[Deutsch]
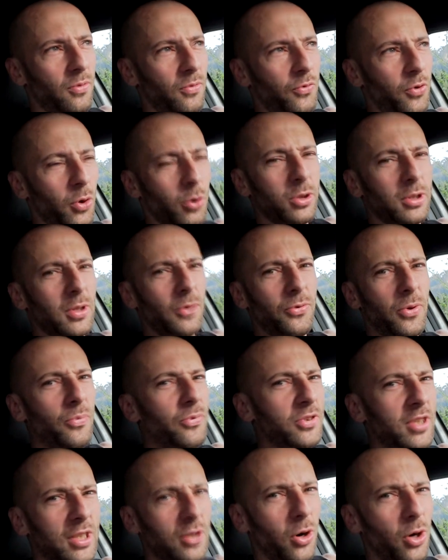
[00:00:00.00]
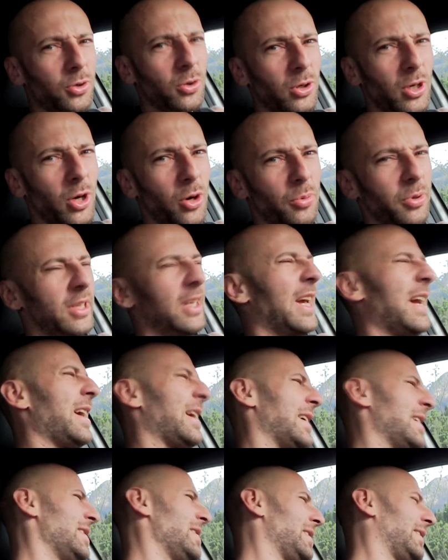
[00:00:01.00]
Für unter 50 Euro, glaube ich.
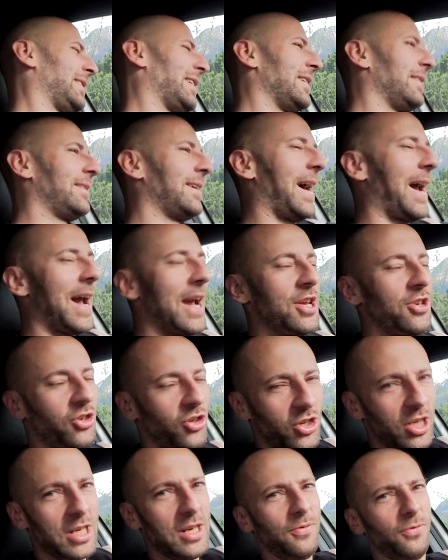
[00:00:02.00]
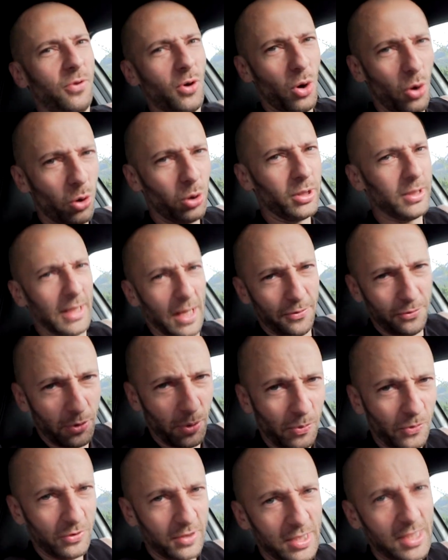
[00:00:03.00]
Ey, den Tai Chi für unter
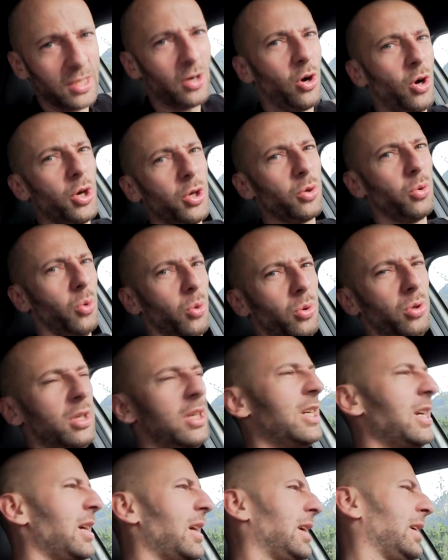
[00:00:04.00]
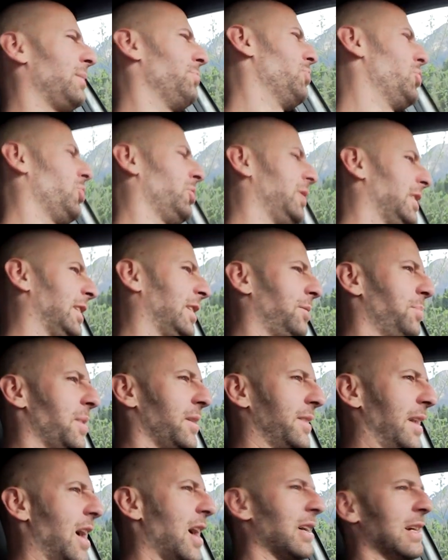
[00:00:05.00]
50 Euro. Ich muss nichts
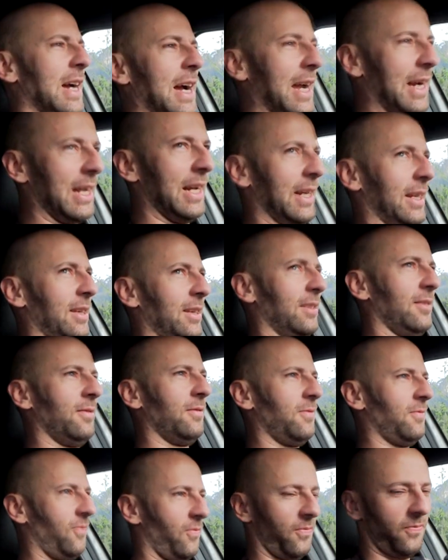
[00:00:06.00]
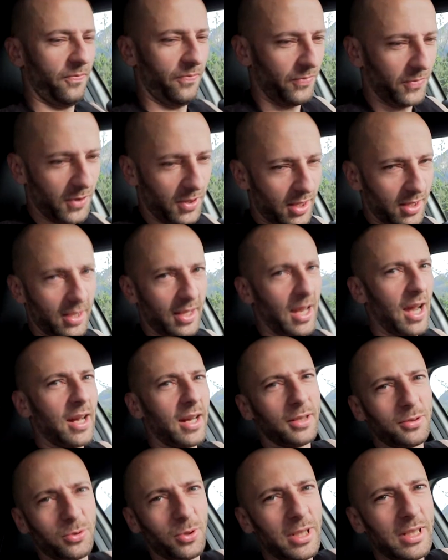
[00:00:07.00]
mehr sagen eigentlich.
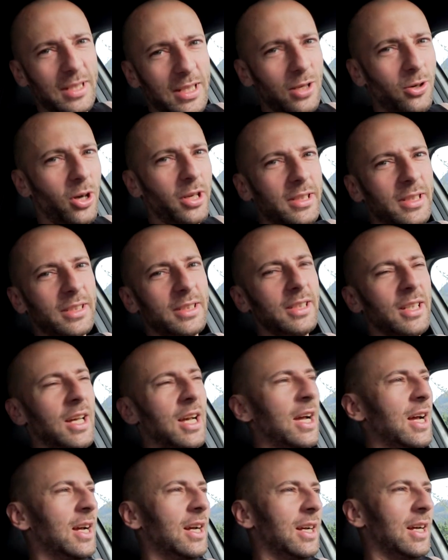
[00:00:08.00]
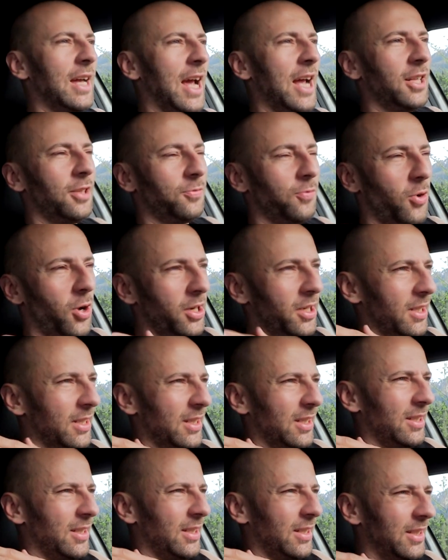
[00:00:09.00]
Natürlich die Leute, die End One
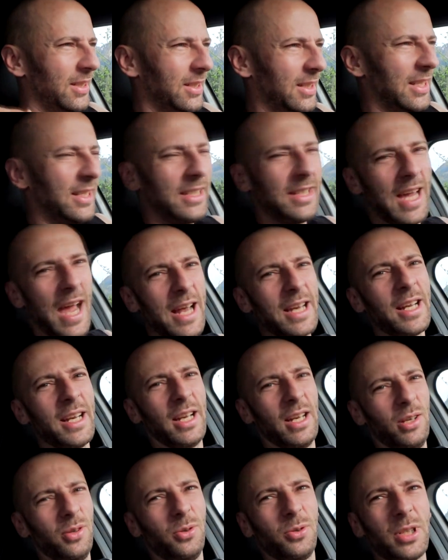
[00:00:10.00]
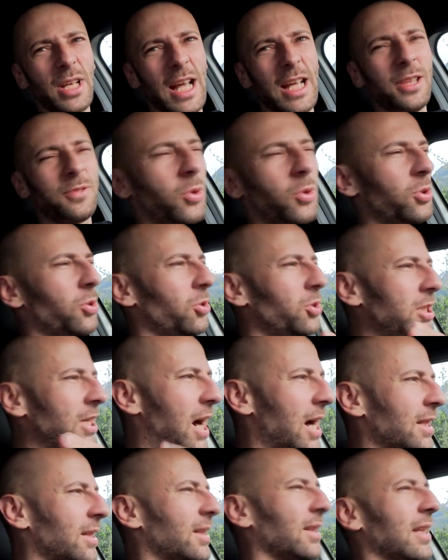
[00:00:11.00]
nicht kennen oder One noch nie
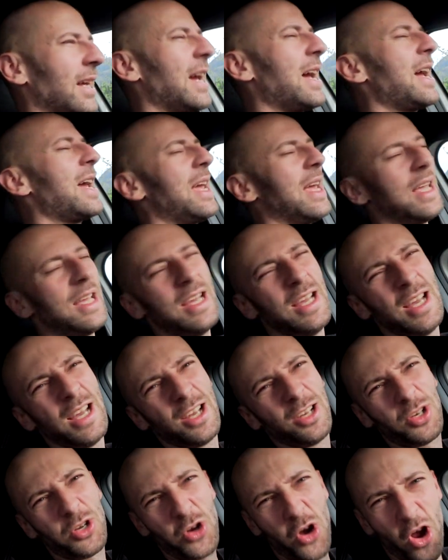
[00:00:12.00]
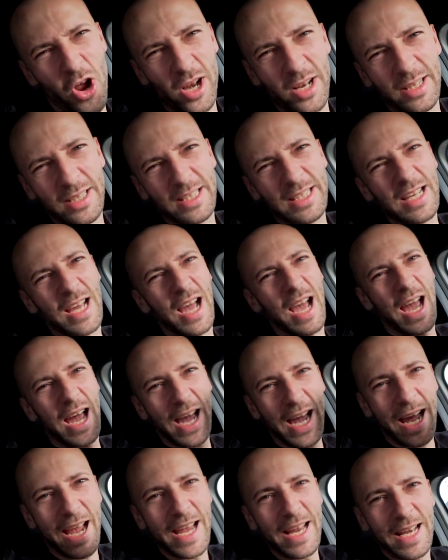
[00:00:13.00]
hatten, ey, gönn dir
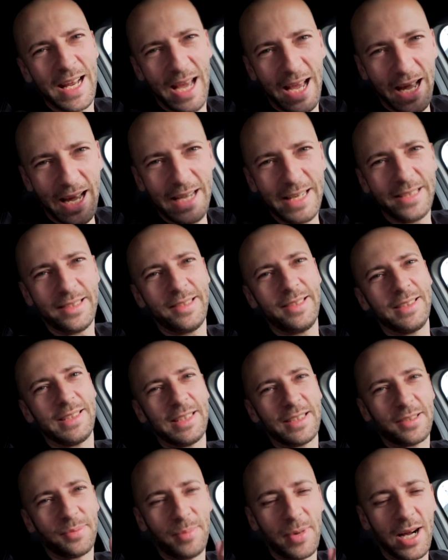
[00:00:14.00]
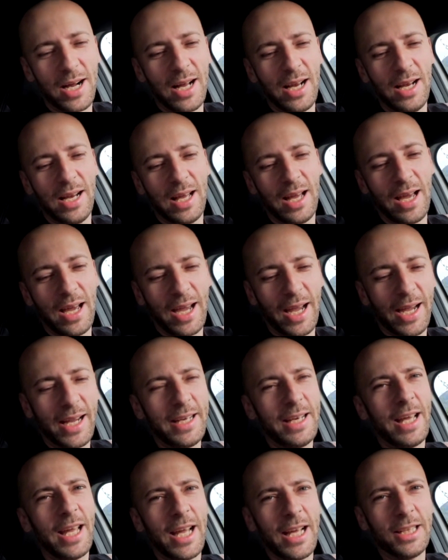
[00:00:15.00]
ein einziges Mal
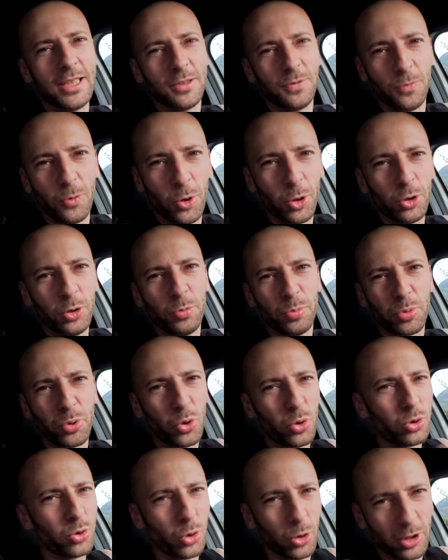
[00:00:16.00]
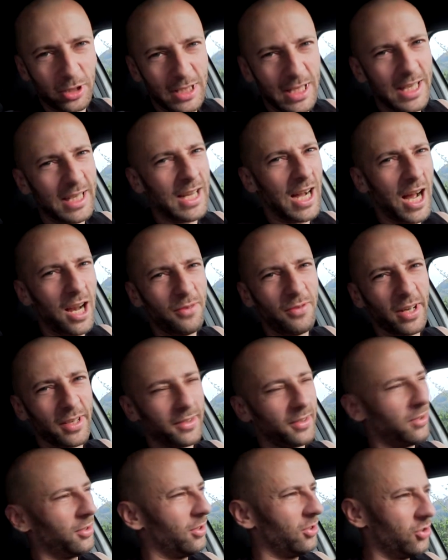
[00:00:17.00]
ein End One Produkt, egal
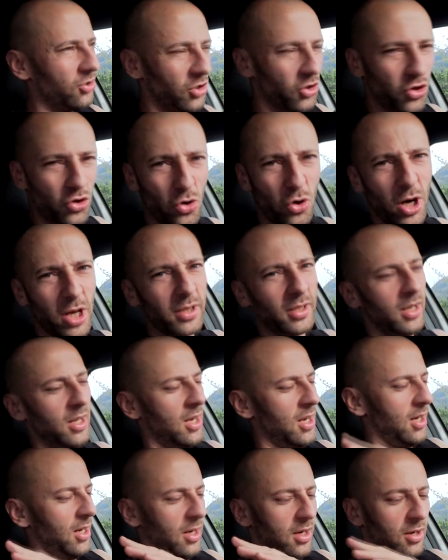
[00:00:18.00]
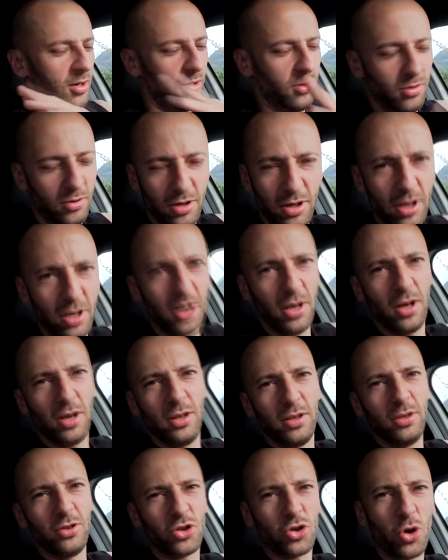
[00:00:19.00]
was. Eine Short, äh,
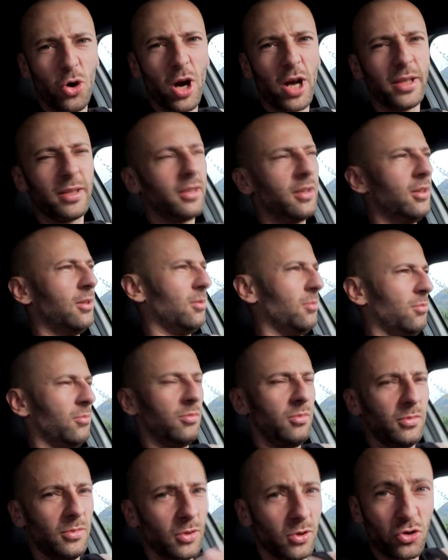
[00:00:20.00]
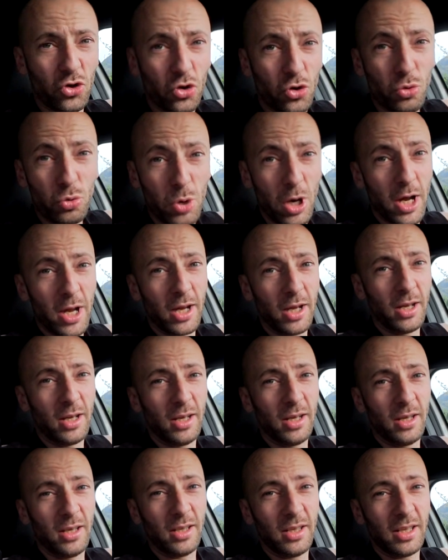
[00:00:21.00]
ein Shirt, Schuhe,
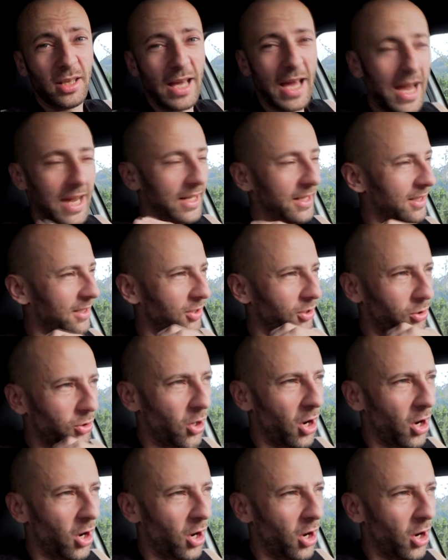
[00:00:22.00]
echt.